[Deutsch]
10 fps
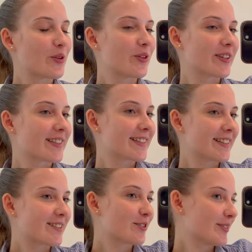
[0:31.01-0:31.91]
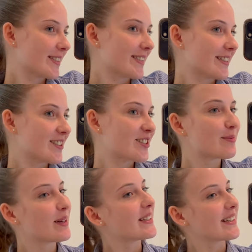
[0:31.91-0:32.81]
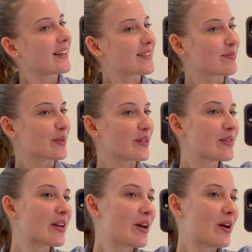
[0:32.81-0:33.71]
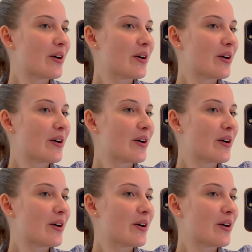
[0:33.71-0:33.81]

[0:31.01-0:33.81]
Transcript: und da jetzt offiziell Stipendiatin bin.